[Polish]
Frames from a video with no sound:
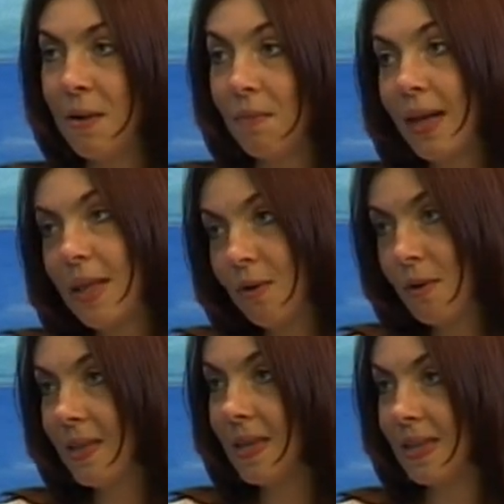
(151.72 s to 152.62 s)

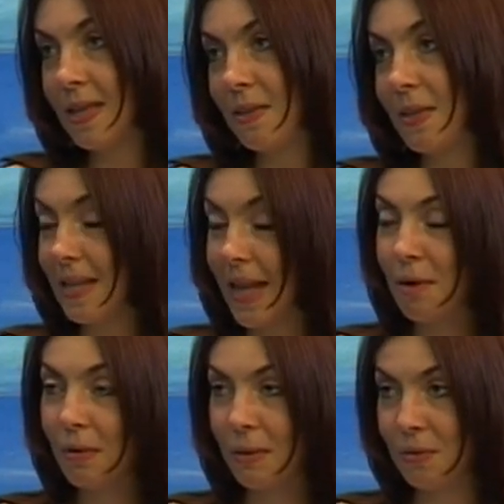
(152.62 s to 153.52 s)
dlatego nic nie
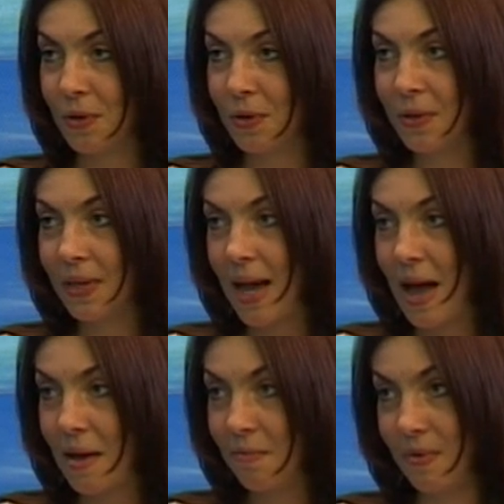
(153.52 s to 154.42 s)
stanęło na przeszkodzie,
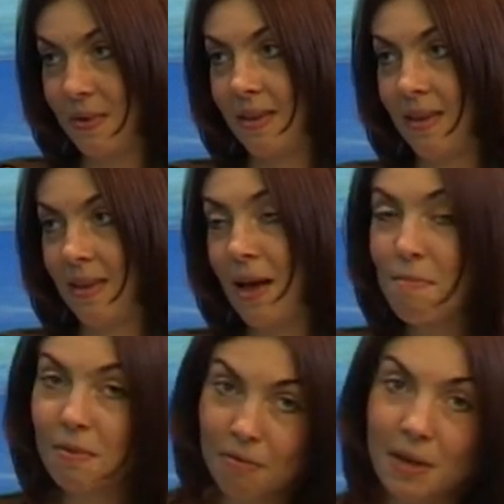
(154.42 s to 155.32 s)
aby
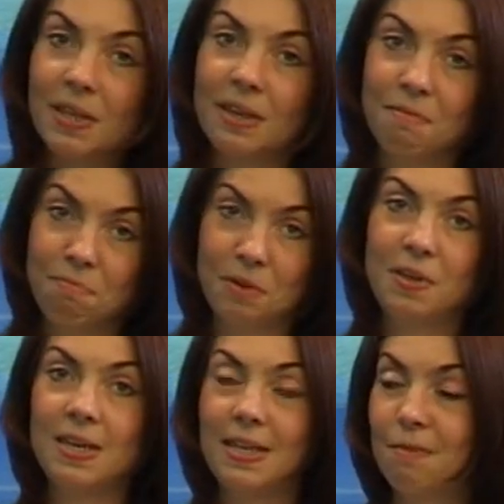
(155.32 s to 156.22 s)
aby właśnie
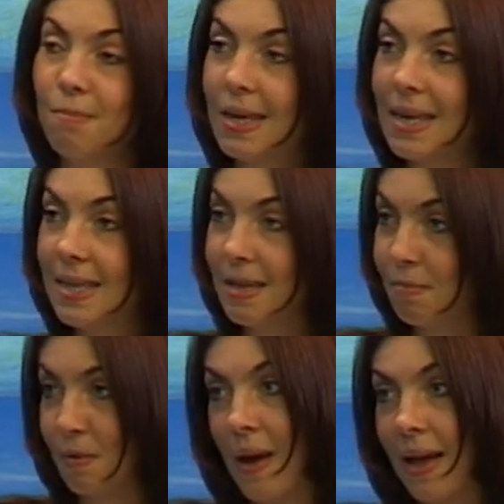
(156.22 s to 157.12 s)
podczas
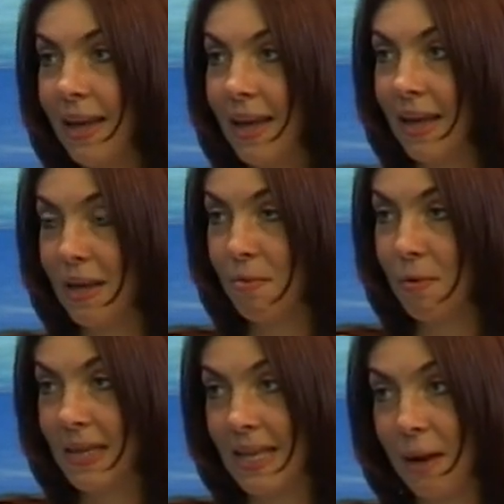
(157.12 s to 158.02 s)
inspiracji była, e,
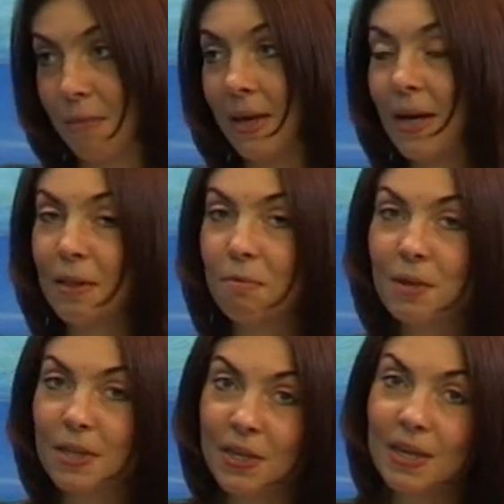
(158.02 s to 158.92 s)
była z nami. No
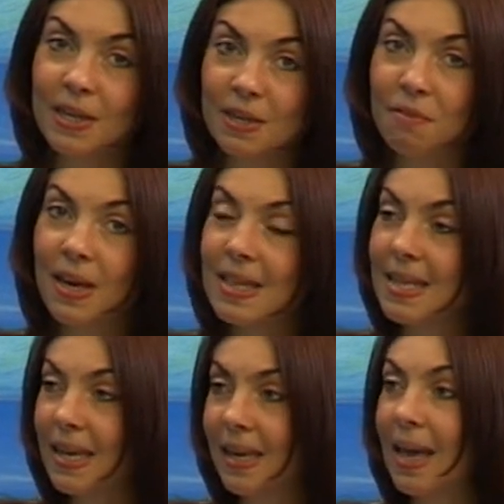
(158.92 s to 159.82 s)
myślę, że, że
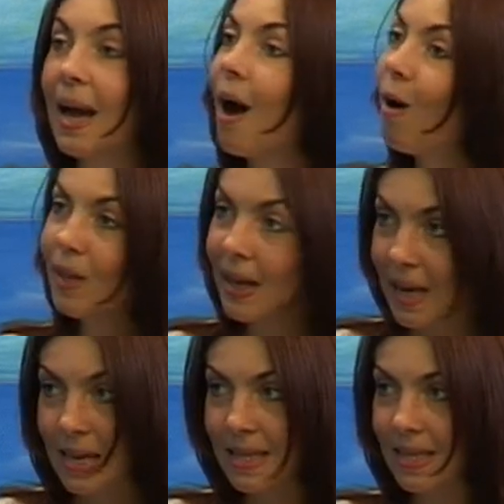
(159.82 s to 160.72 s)
więcej, jaka ona
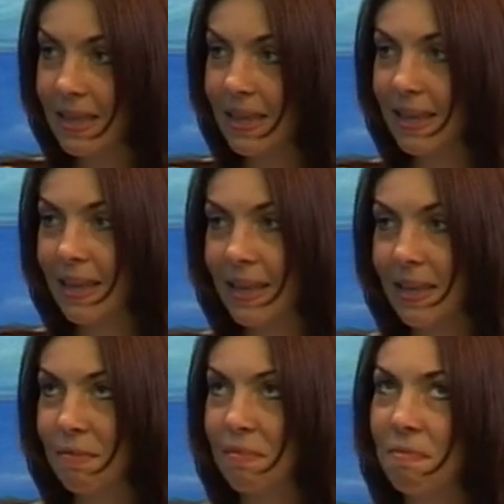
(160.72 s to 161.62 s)
jest,
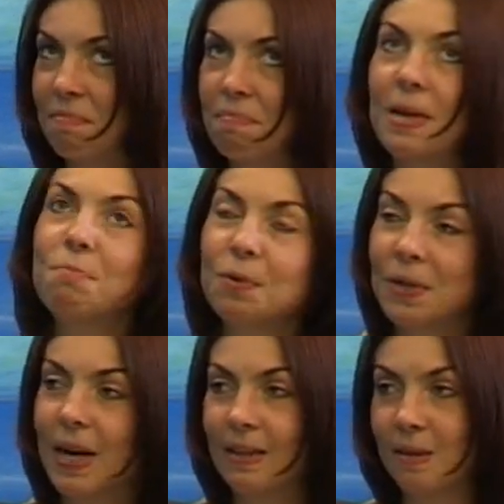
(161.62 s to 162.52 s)
e,
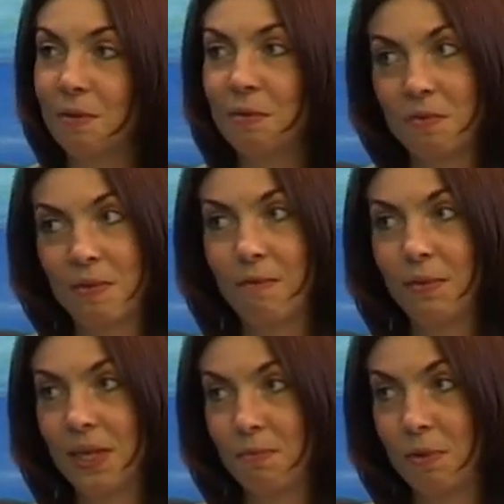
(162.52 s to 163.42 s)
bezpośrednio no
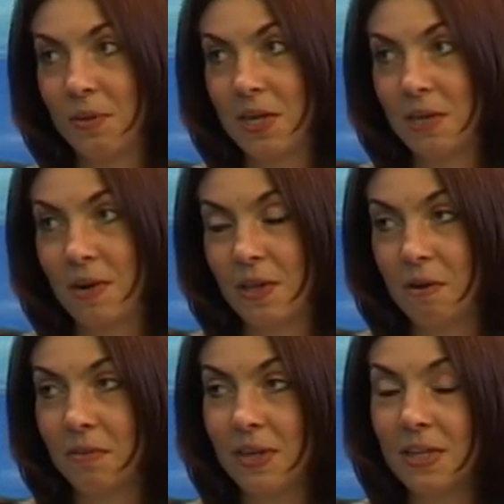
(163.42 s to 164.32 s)
dowiemy się podczas
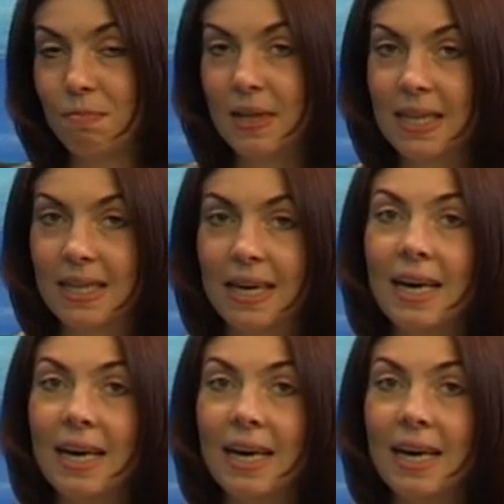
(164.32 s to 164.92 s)
czwartkowych inspiracji,